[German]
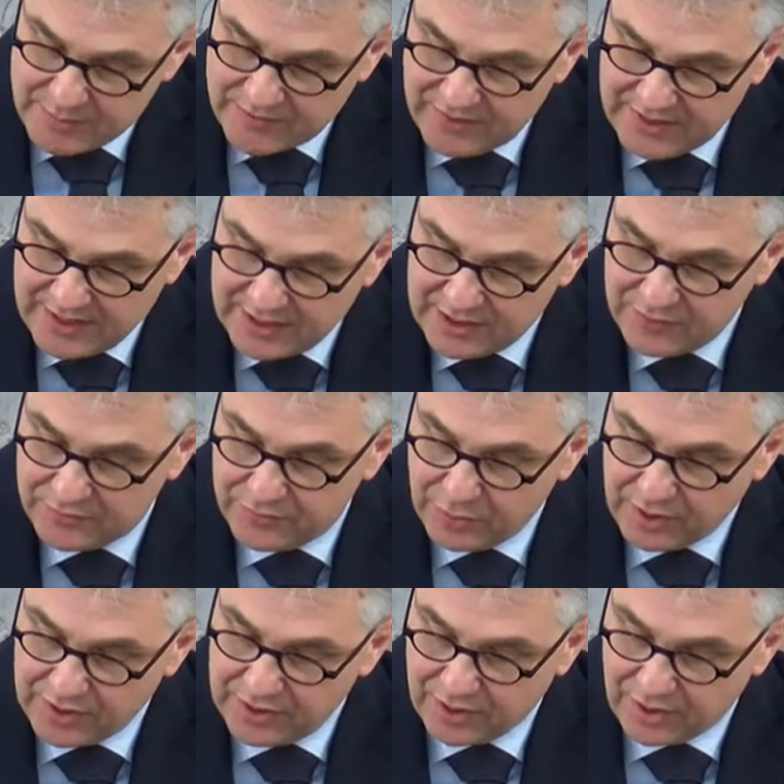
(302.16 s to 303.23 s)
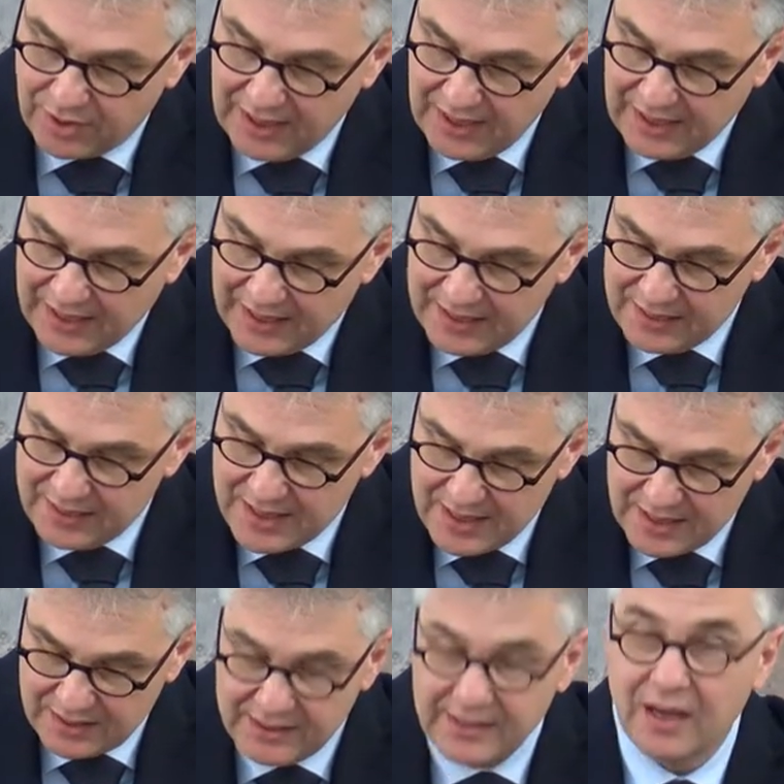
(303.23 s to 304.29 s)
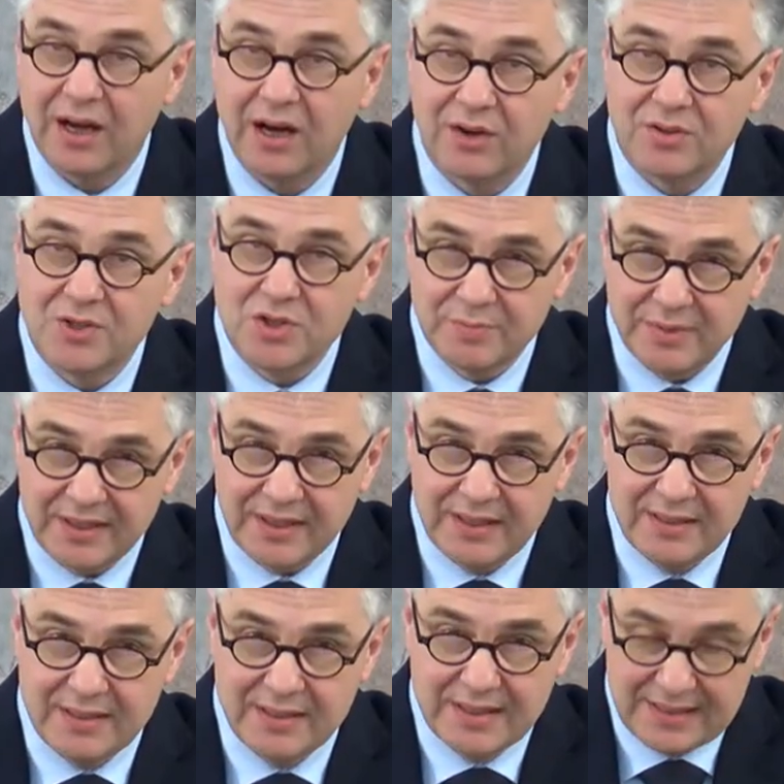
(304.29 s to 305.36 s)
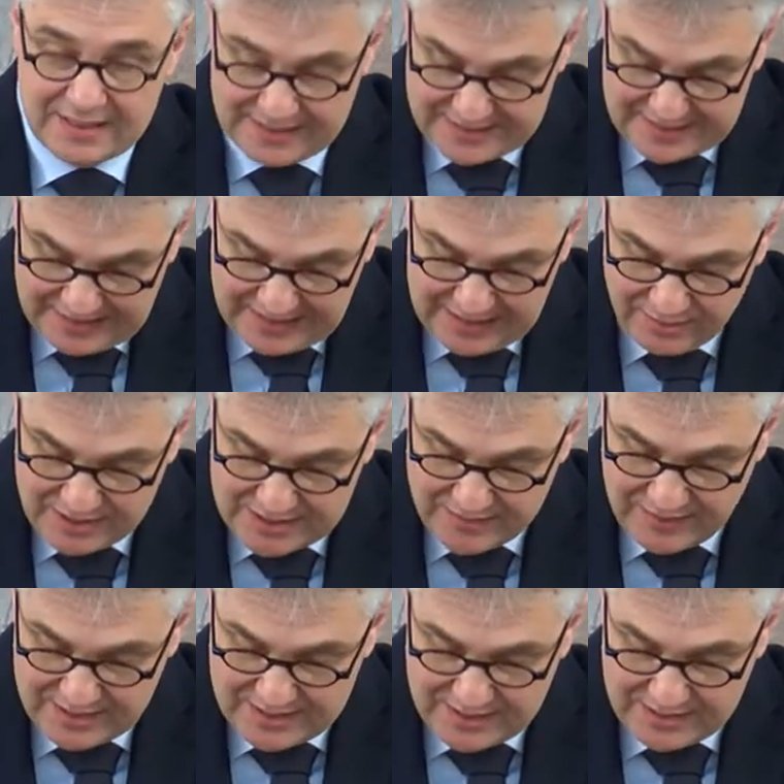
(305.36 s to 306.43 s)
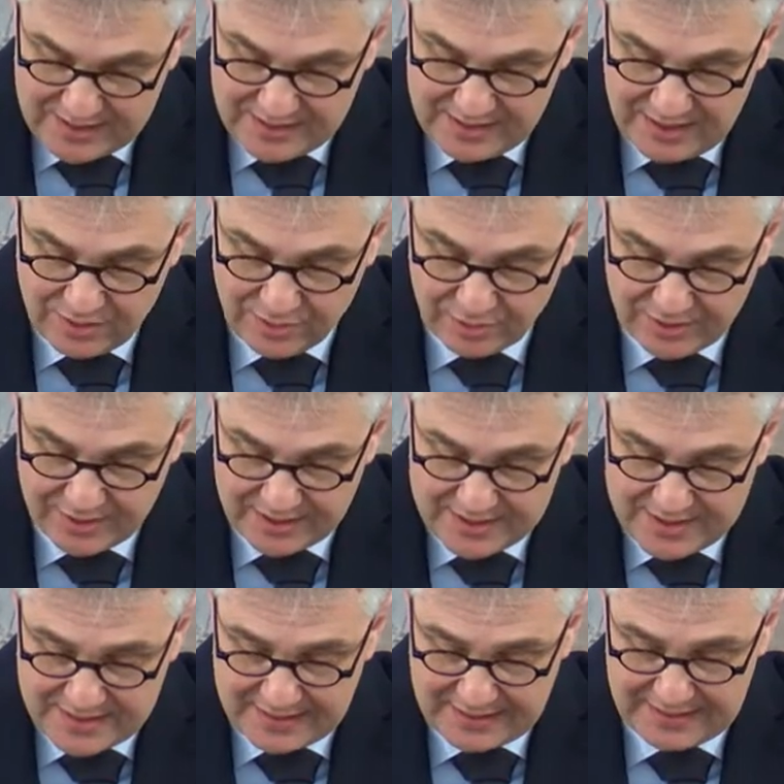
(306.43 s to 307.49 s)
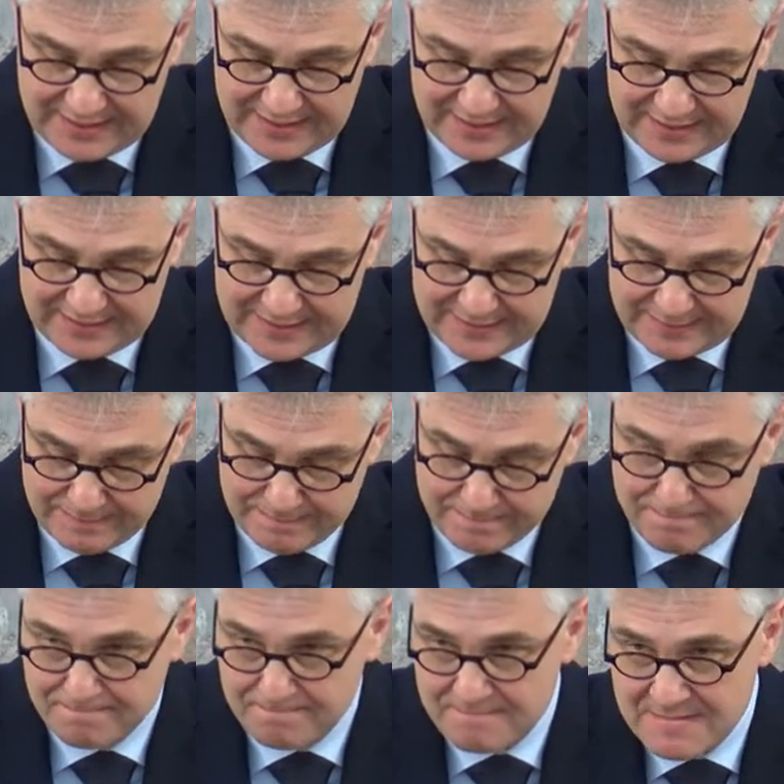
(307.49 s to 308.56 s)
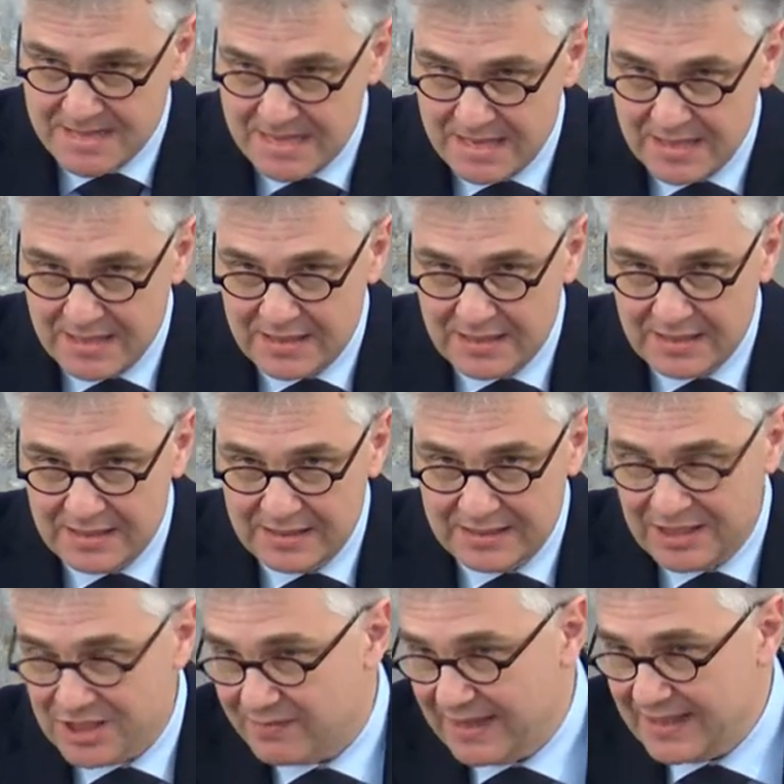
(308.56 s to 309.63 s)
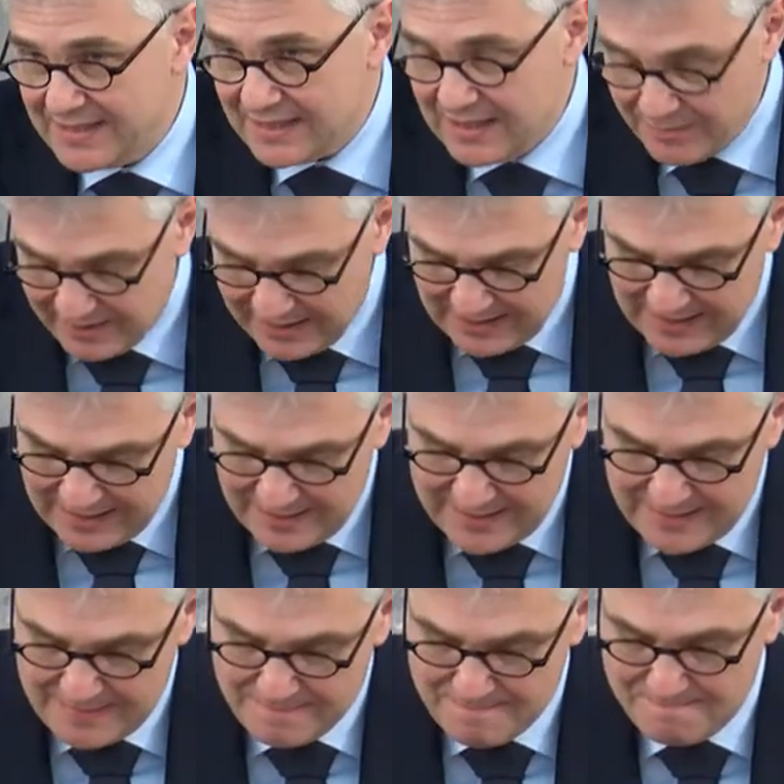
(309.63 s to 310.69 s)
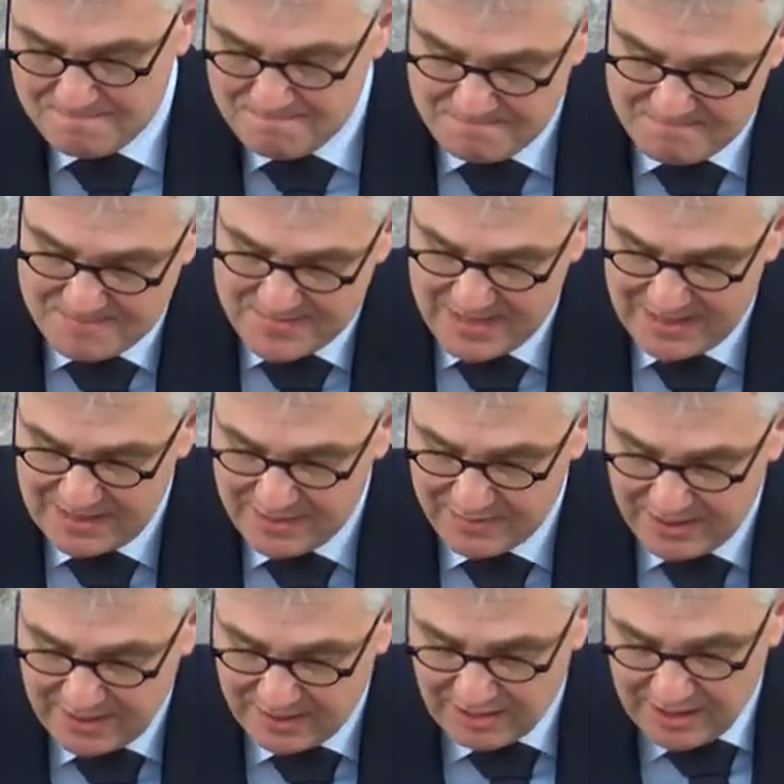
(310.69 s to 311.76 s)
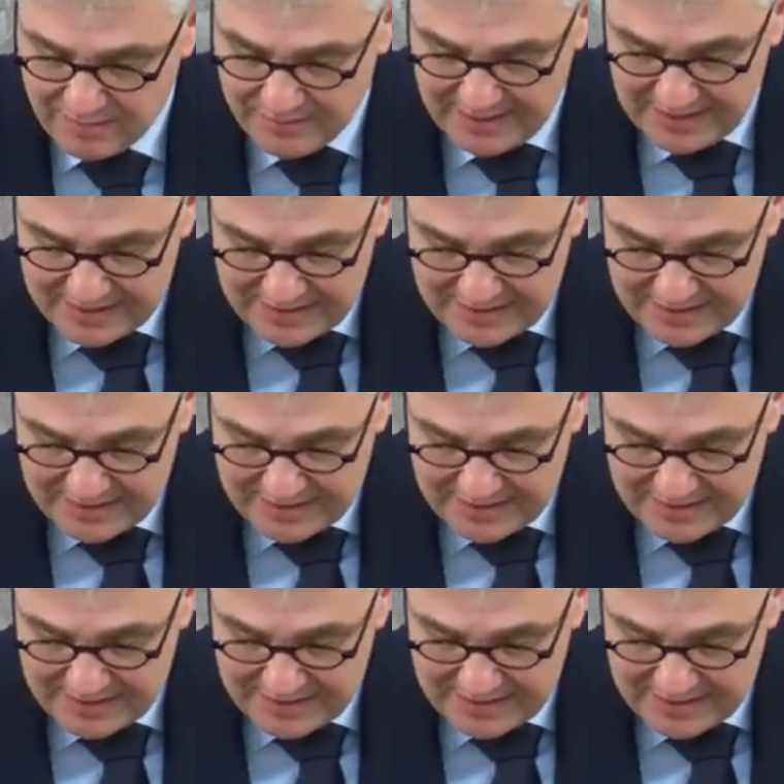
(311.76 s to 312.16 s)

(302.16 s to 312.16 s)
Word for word: er wieder eine führende Rolle ein, die er auch zu Beginn des 21. Jahrhunderts innehat. Die Schweizer Liberalen, liebe Nicola Beer,